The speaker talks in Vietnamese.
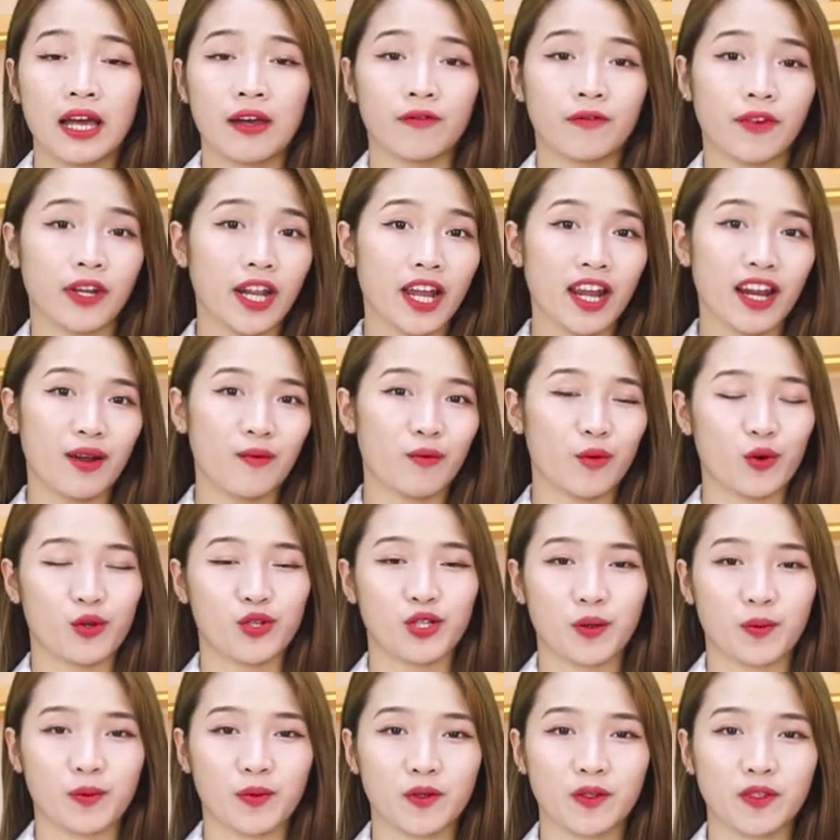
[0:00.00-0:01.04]
Và đây là một
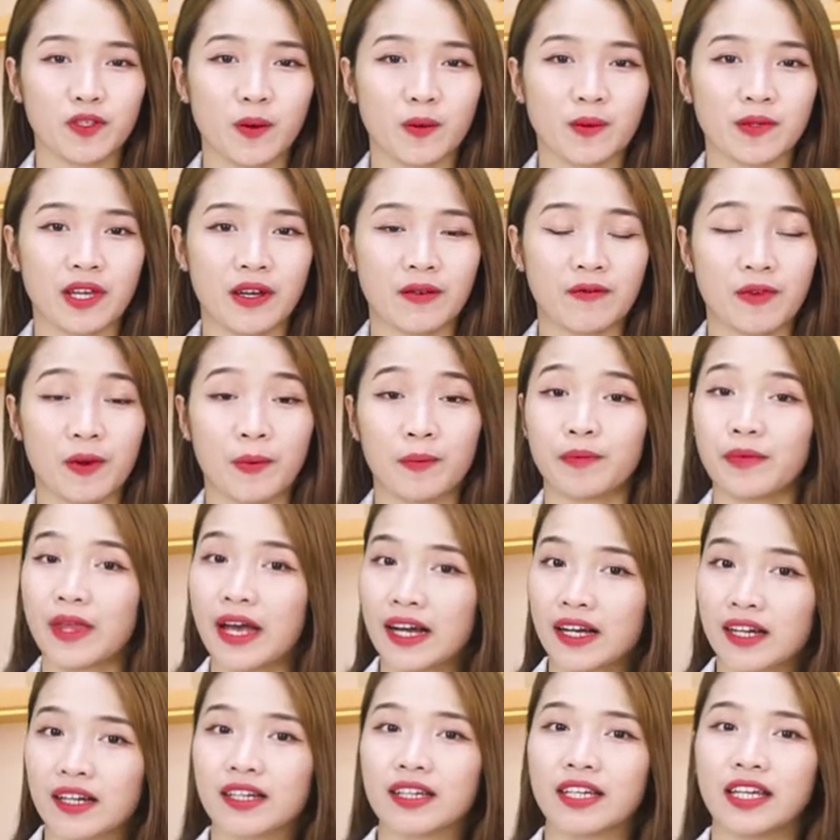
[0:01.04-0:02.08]
trong những dòng sản phẩm
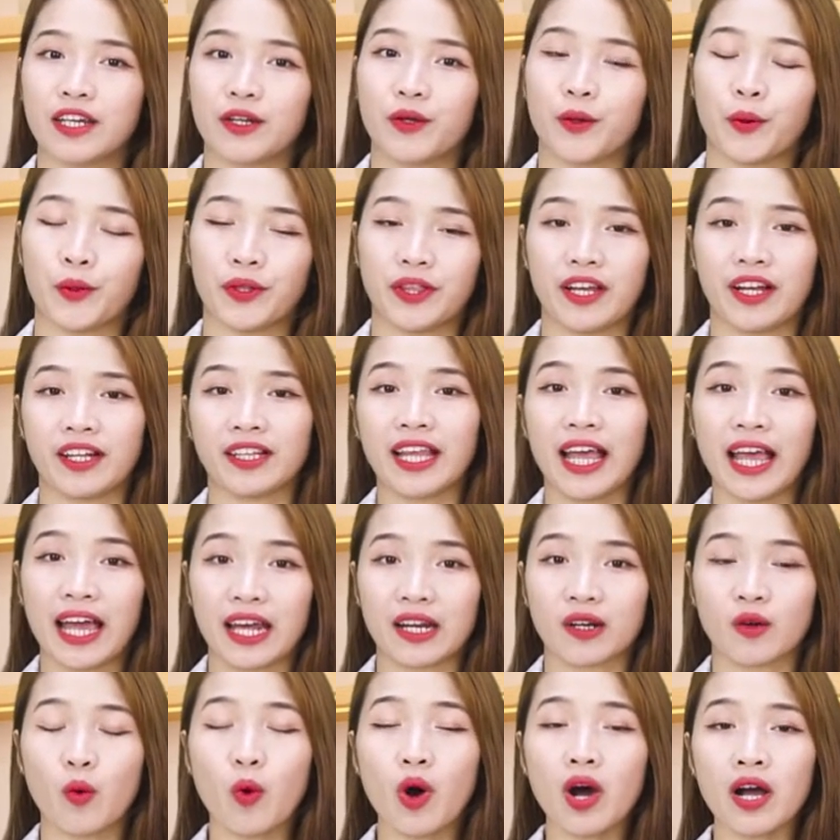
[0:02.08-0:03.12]
đang cực kỳ nổi tiếng tại
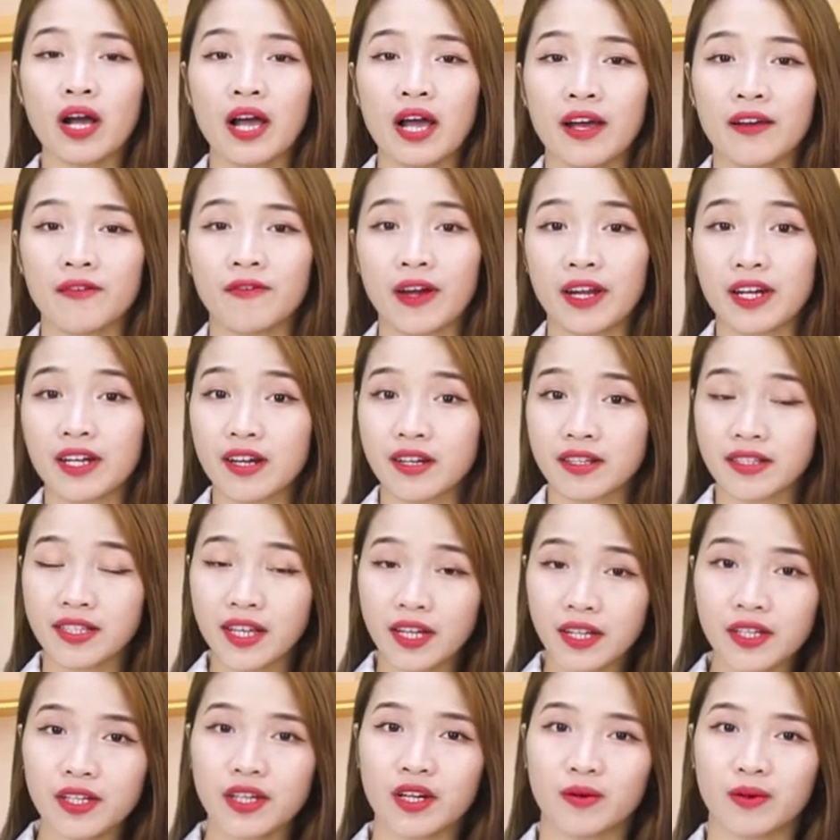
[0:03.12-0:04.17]
Hàn Quốc và được
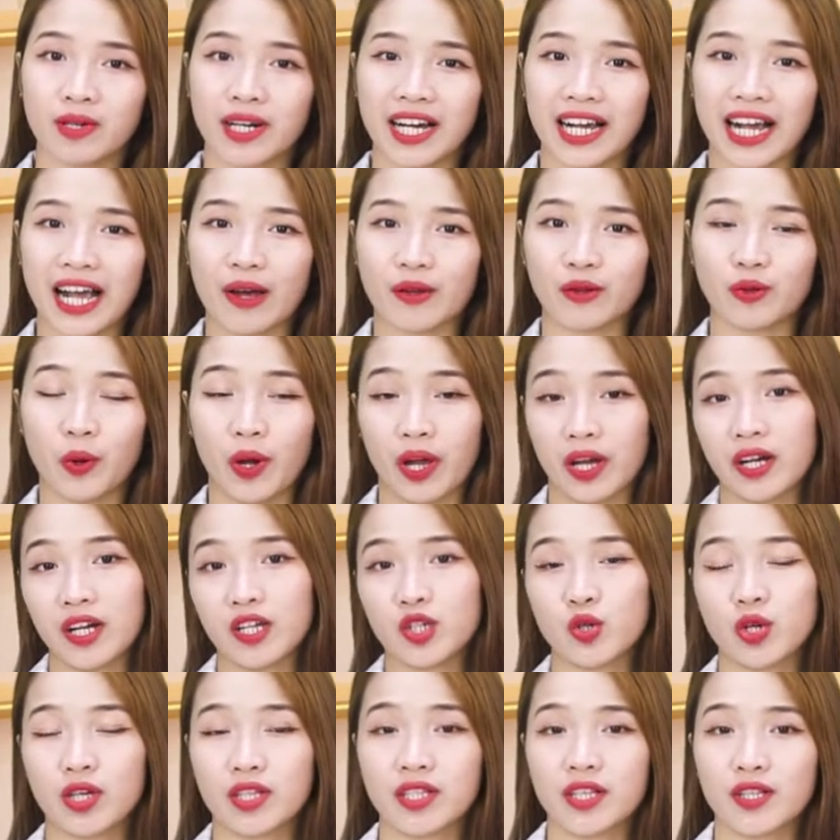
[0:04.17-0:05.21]
rất nhiều người cao tuổi
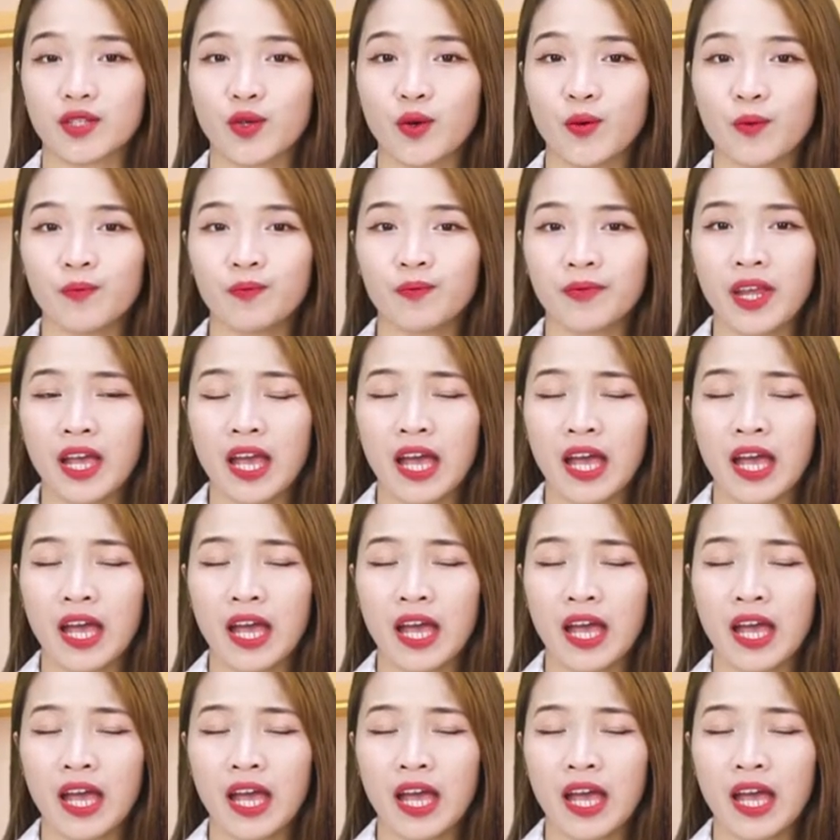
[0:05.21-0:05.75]
ưa chuộng sử dụng.